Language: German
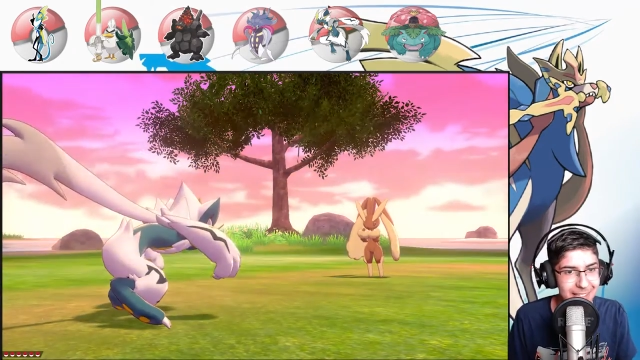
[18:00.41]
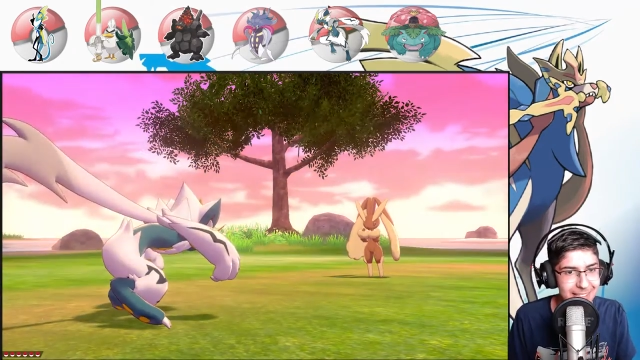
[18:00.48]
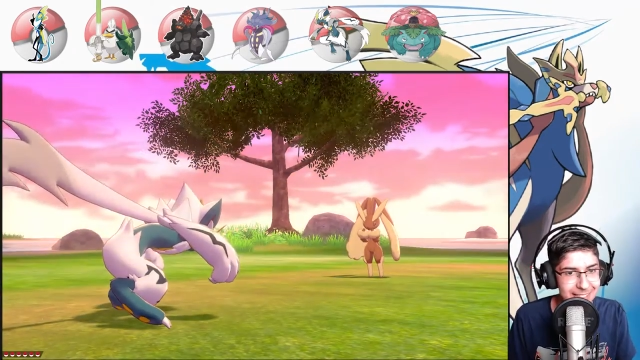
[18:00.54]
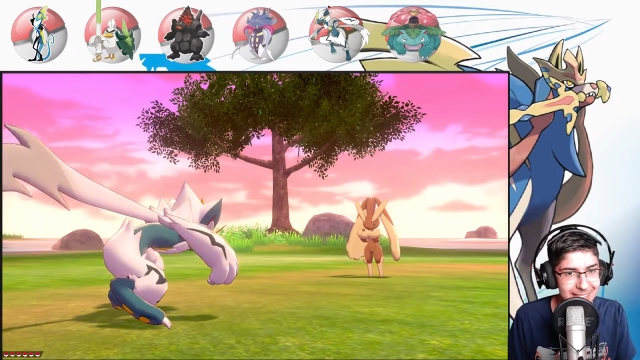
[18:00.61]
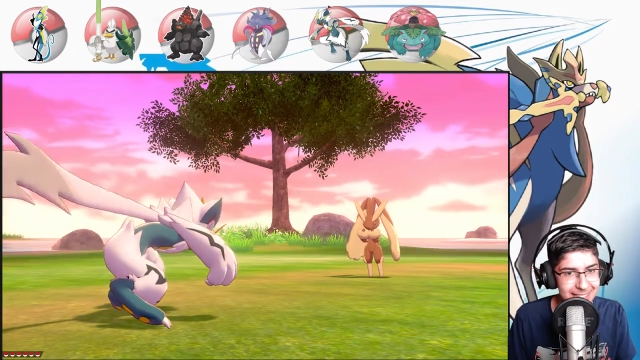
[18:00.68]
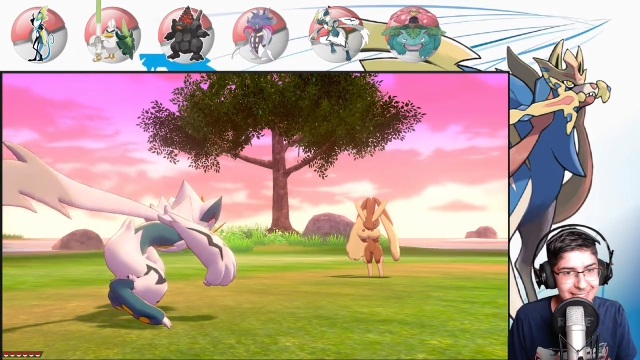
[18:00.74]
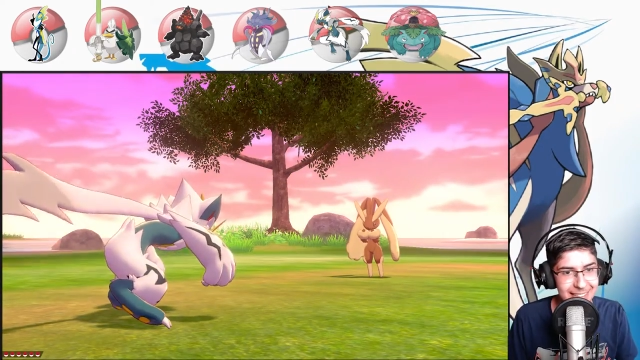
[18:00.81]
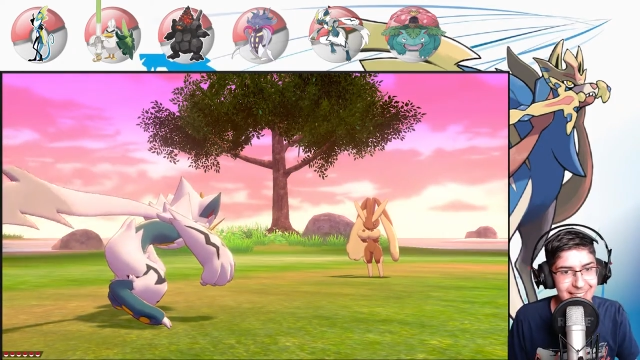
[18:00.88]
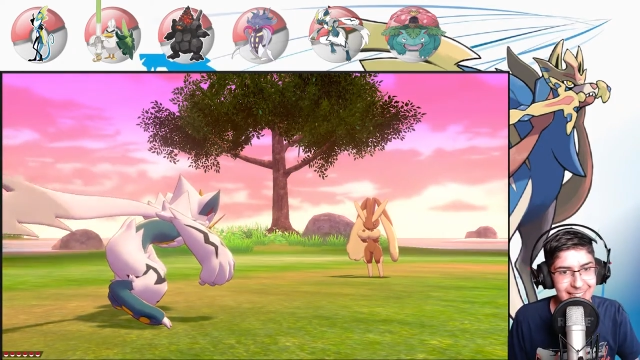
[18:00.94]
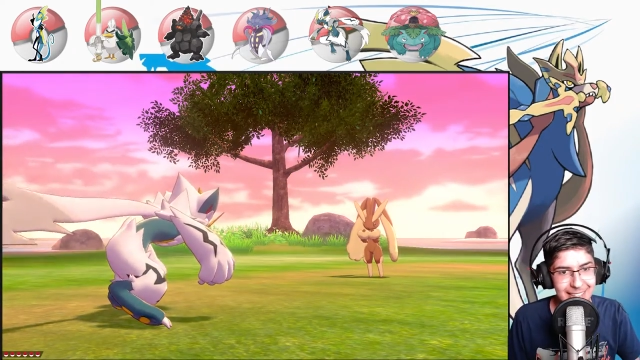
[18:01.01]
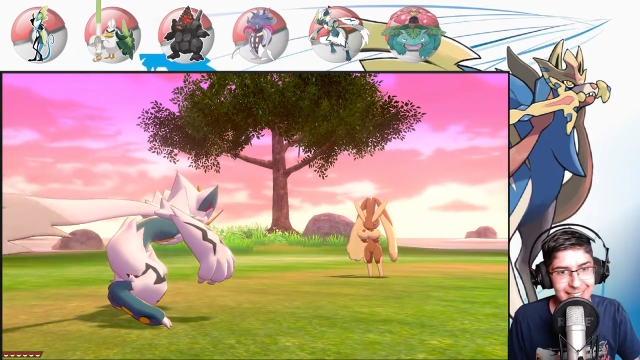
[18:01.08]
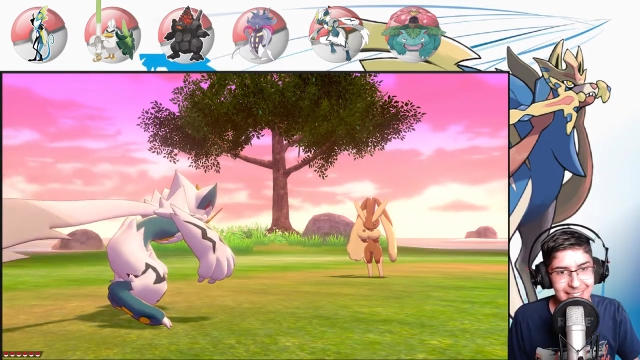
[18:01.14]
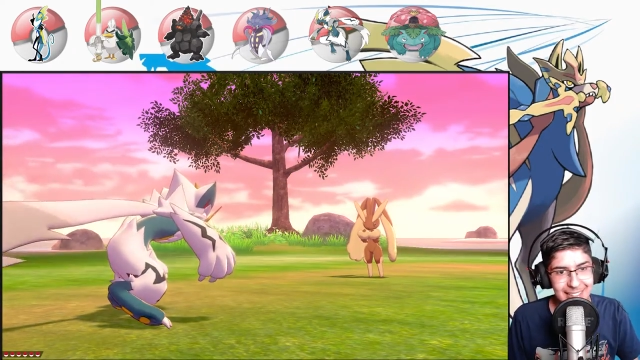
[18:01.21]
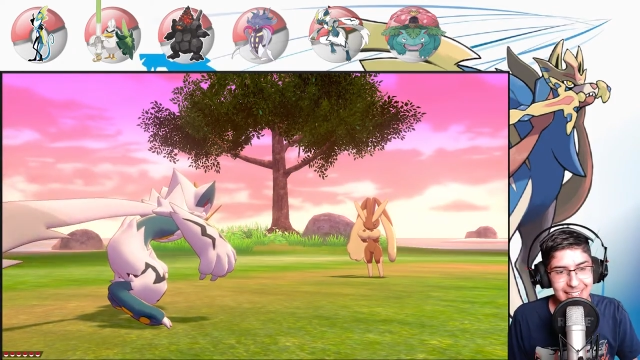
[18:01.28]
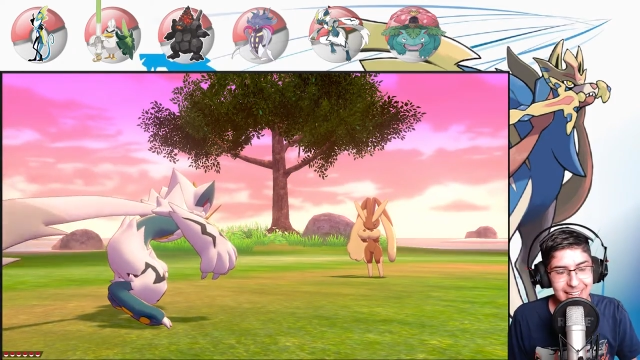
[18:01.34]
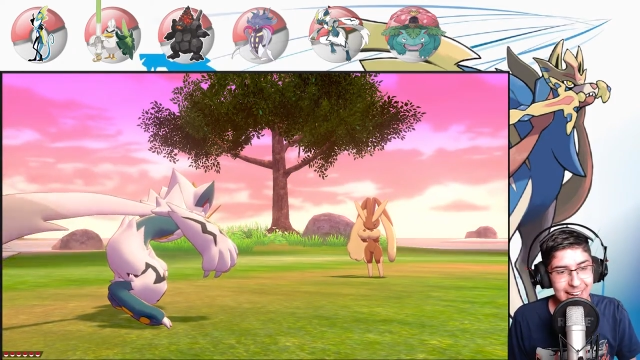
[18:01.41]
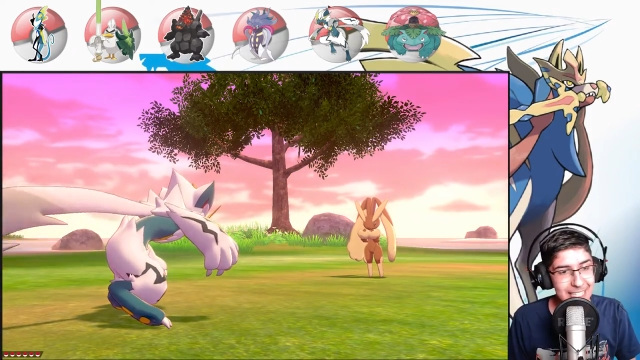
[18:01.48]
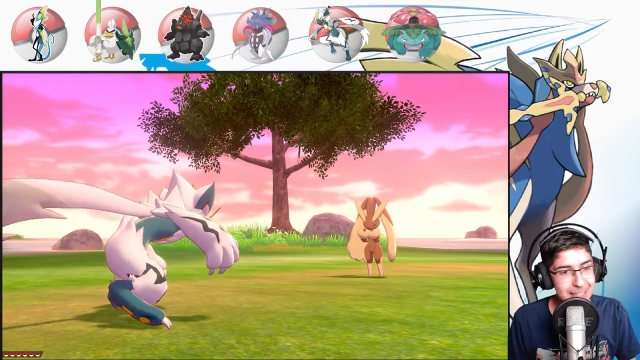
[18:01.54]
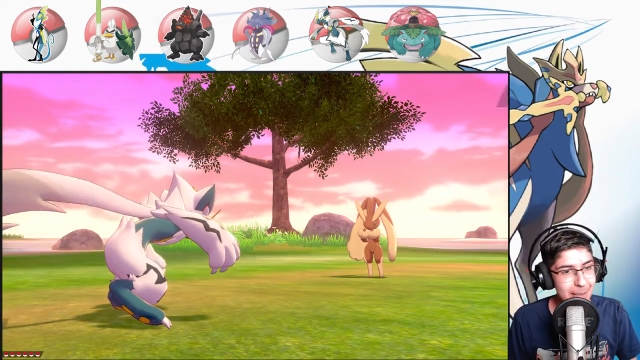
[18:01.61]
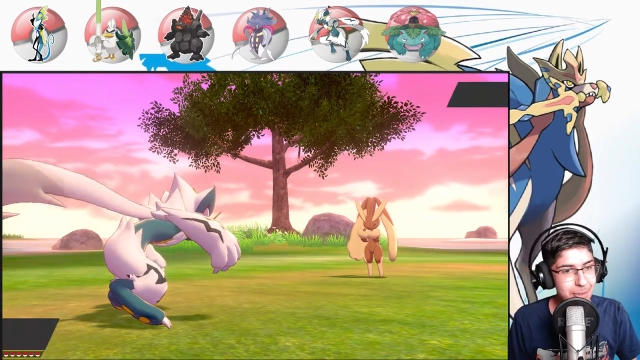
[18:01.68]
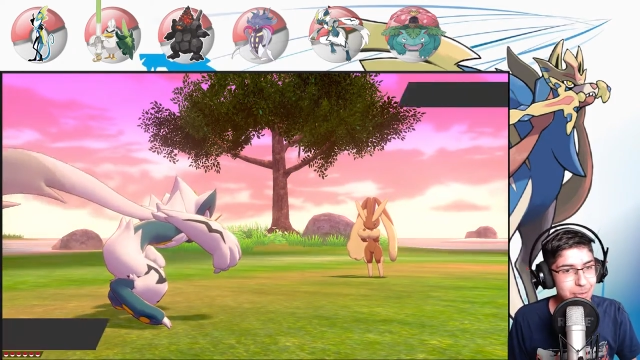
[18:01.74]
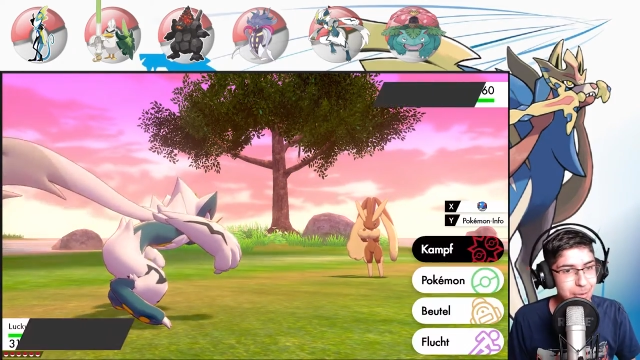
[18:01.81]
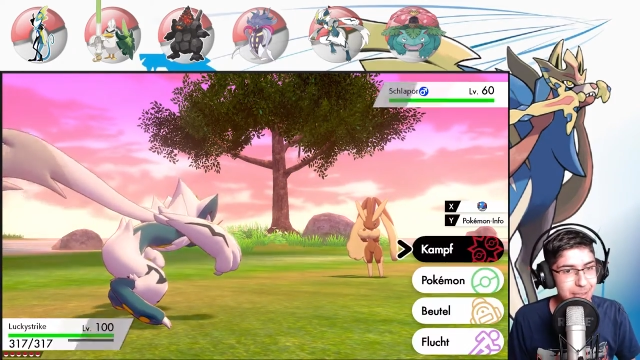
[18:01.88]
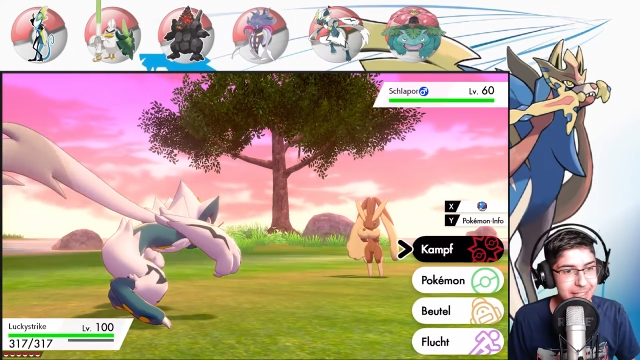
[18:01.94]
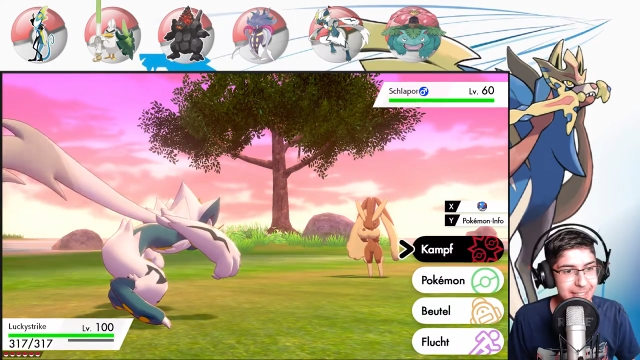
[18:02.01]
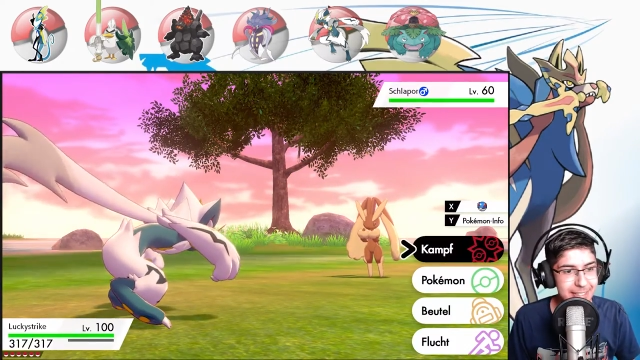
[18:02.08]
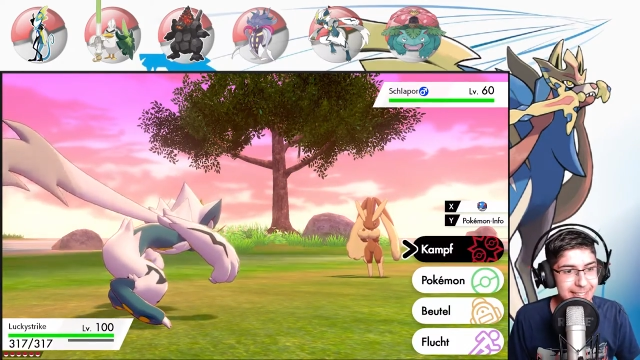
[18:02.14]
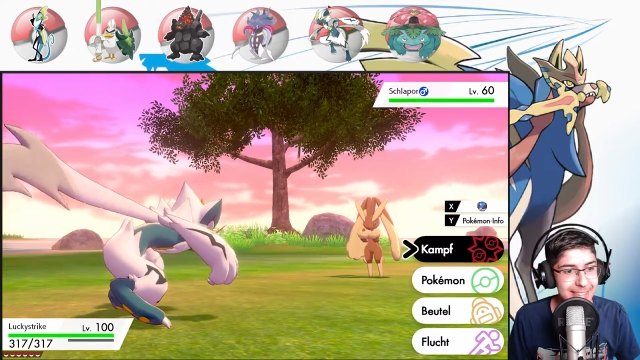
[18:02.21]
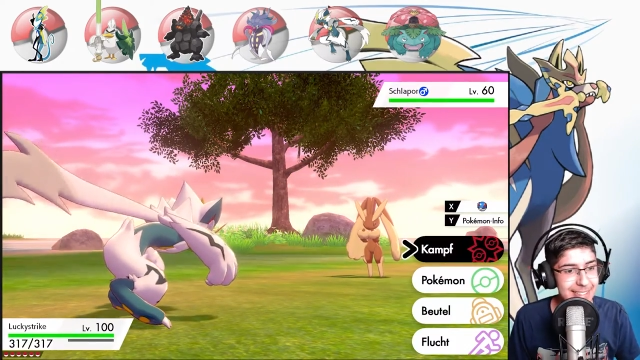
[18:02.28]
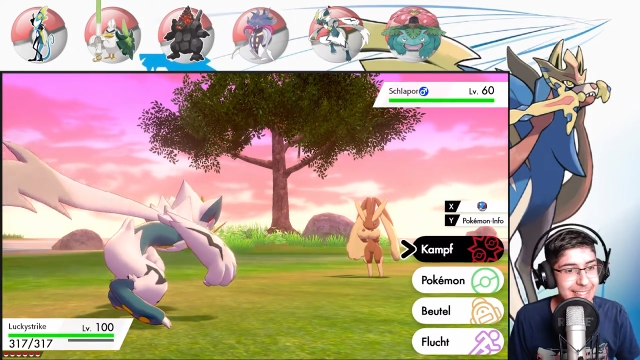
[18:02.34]
hier. Erstmal natürlich
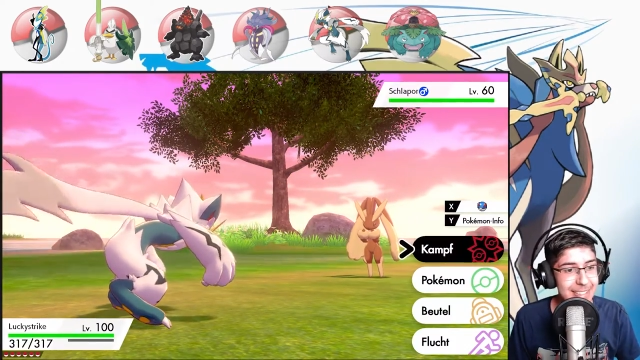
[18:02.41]
sieht es in